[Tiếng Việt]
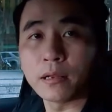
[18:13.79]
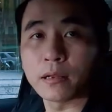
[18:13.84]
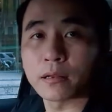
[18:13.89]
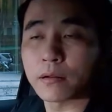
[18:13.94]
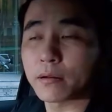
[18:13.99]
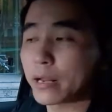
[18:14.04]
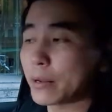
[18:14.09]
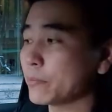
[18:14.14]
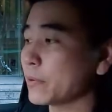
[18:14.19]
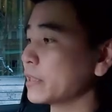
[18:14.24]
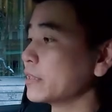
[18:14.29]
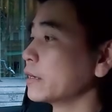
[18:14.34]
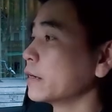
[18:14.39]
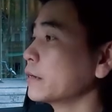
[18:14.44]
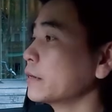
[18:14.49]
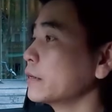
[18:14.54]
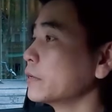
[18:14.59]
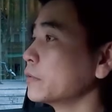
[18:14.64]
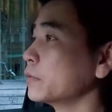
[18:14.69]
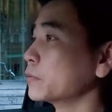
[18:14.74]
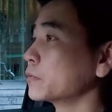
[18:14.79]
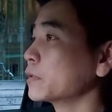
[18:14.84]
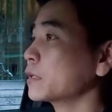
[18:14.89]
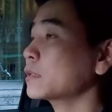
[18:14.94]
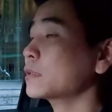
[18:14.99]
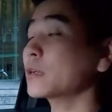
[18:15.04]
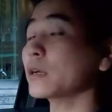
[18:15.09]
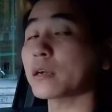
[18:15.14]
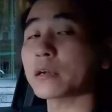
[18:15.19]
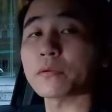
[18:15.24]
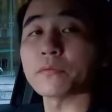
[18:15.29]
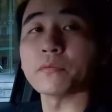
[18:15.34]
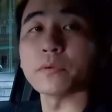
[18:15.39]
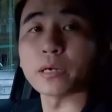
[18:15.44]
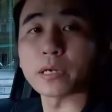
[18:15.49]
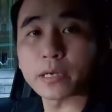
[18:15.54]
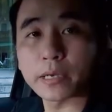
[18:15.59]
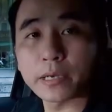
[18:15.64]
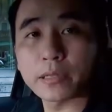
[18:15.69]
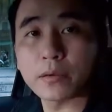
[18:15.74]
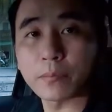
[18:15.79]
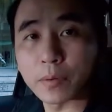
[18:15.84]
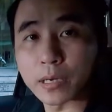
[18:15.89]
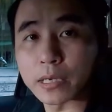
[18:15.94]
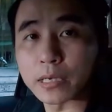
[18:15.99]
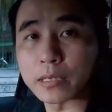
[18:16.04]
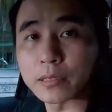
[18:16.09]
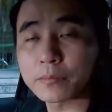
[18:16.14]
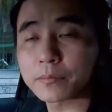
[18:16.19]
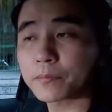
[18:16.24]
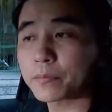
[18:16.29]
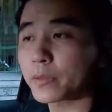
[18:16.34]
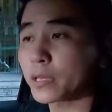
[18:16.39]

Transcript: nó đem lại những cái điều tích cực vượng khí cho mình